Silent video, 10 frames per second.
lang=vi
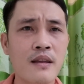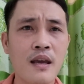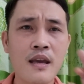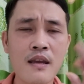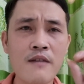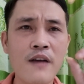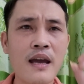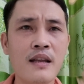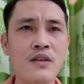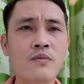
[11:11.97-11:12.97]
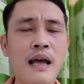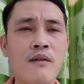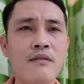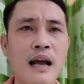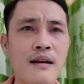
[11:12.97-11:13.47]
thì như vậy thì chúng ta
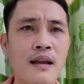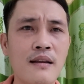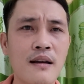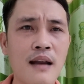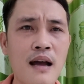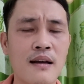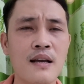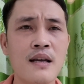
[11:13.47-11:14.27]
cũng khẳng định được rằng